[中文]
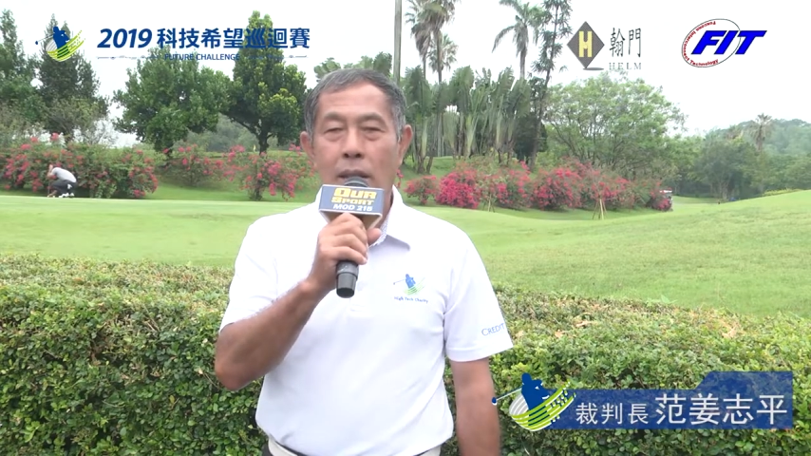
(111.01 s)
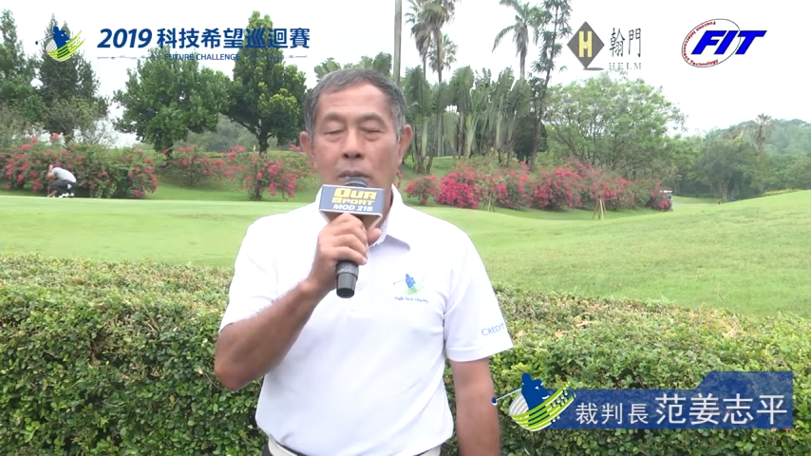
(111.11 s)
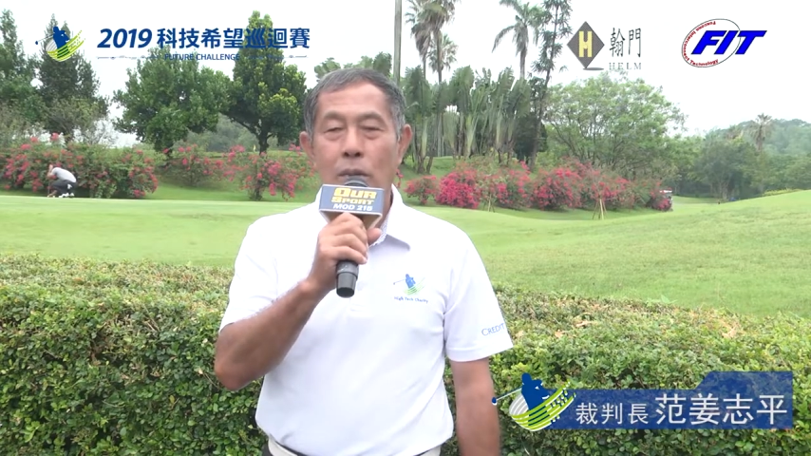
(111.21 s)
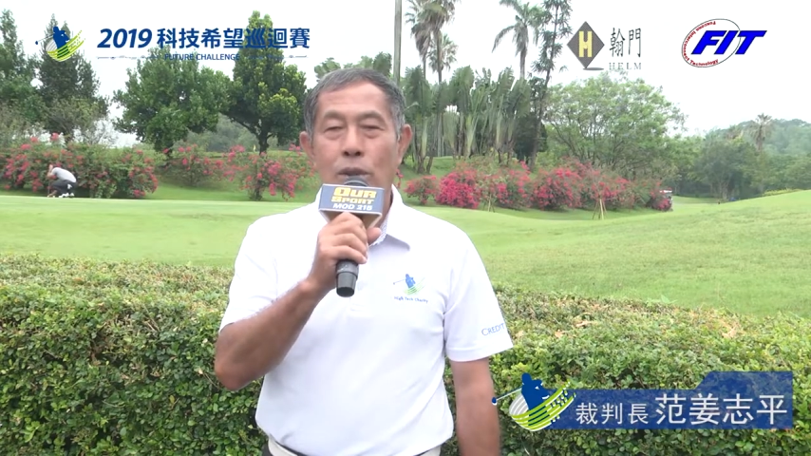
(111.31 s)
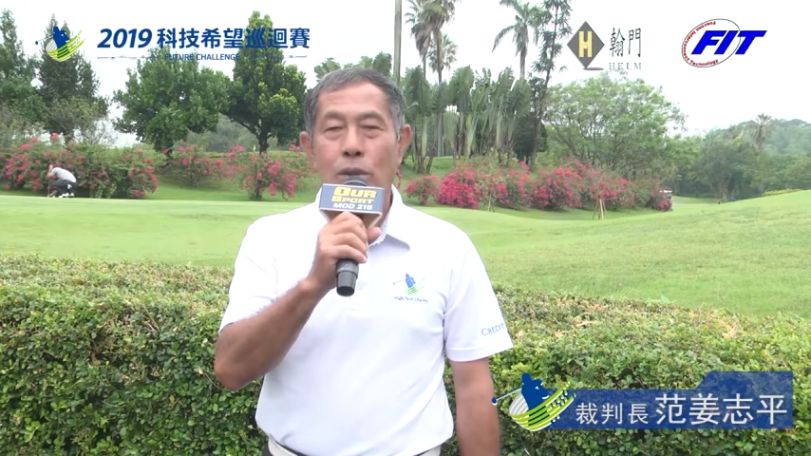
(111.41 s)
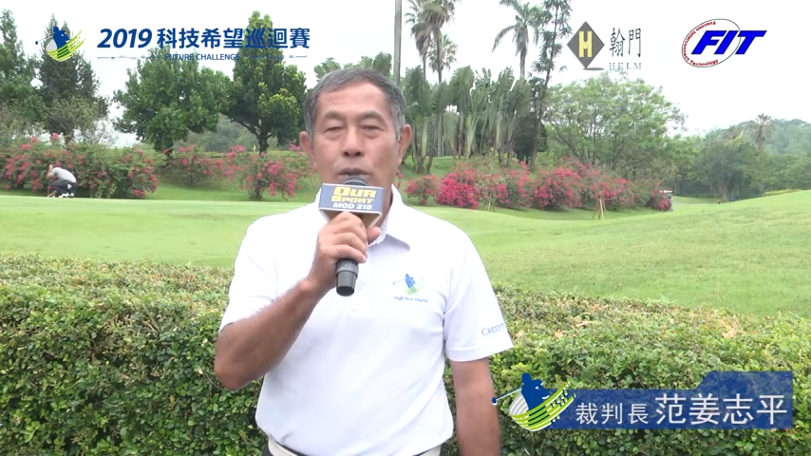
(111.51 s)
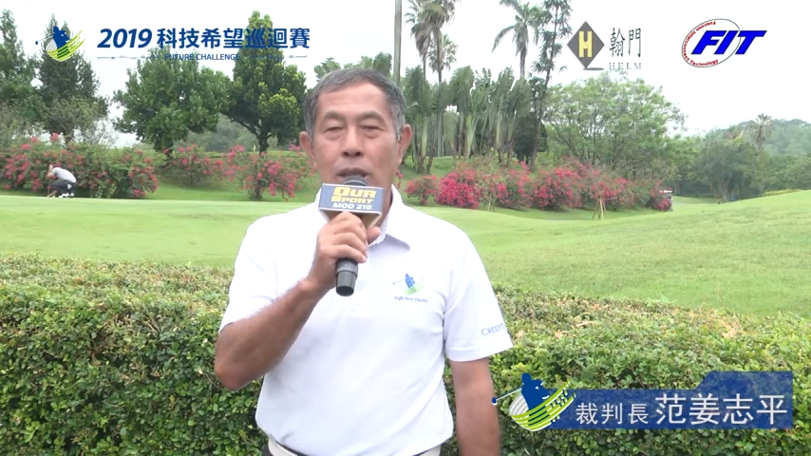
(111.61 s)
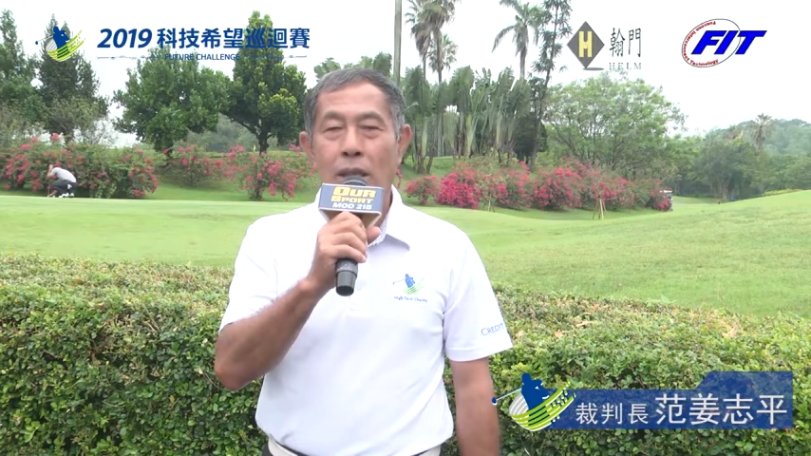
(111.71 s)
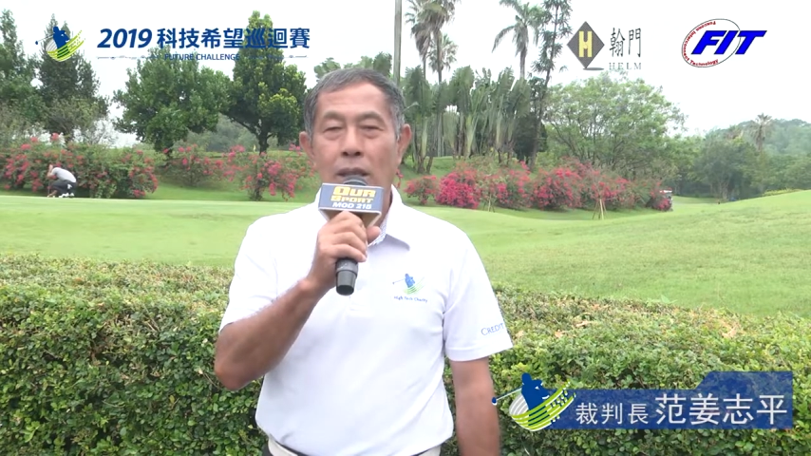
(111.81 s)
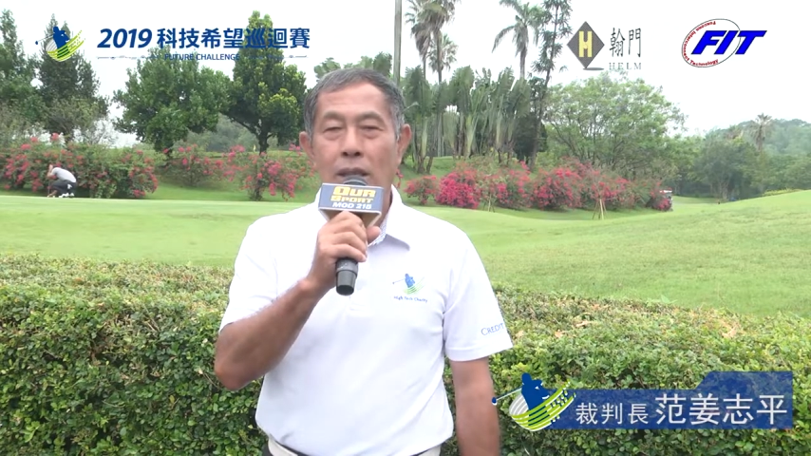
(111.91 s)
南宝
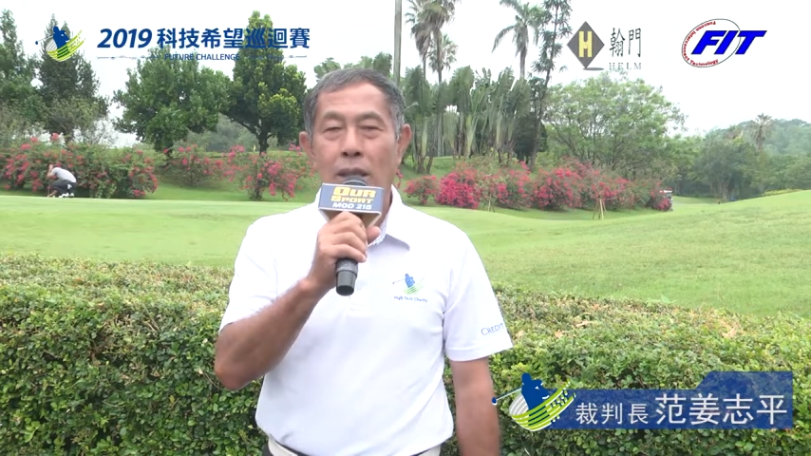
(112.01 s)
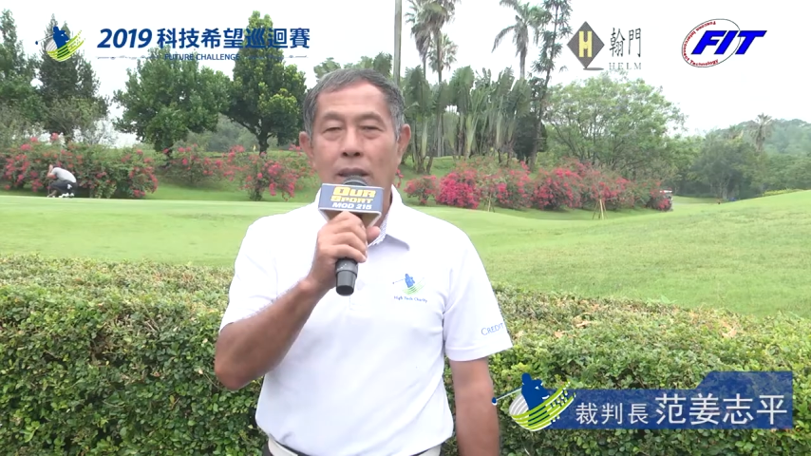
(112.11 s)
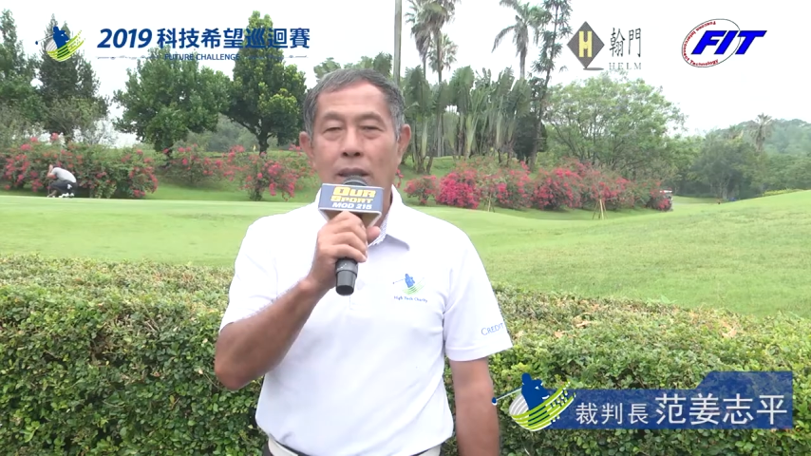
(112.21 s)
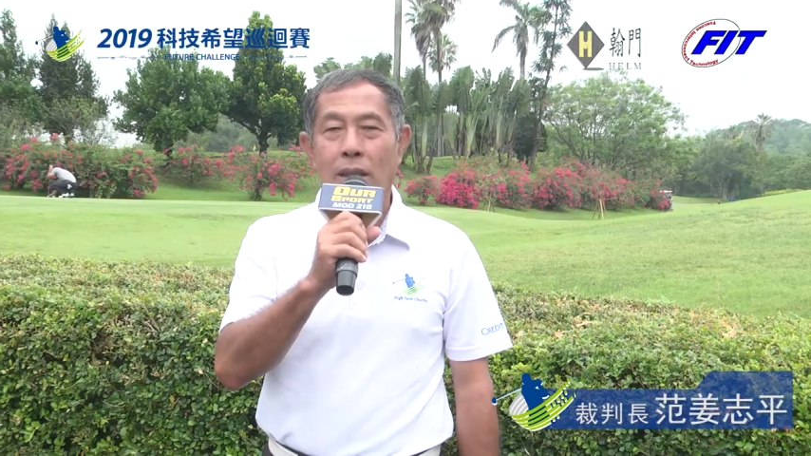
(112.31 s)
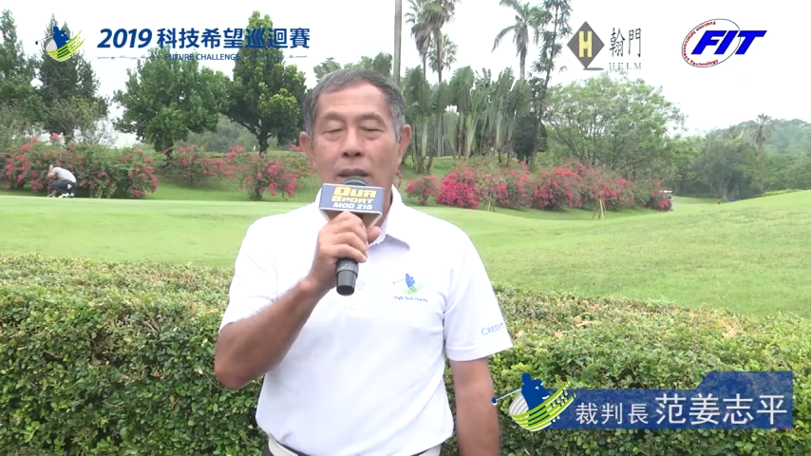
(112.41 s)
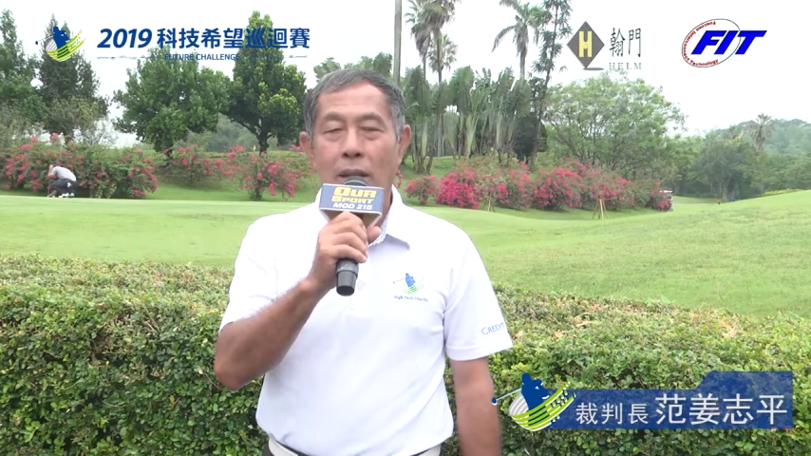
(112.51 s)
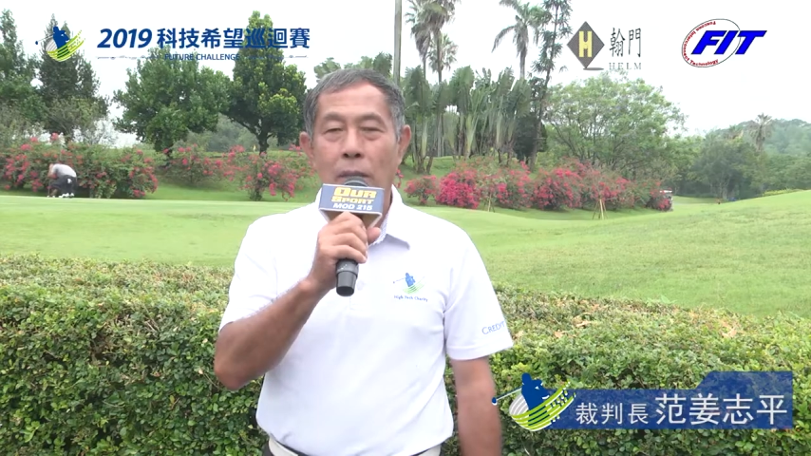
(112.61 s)
球场的，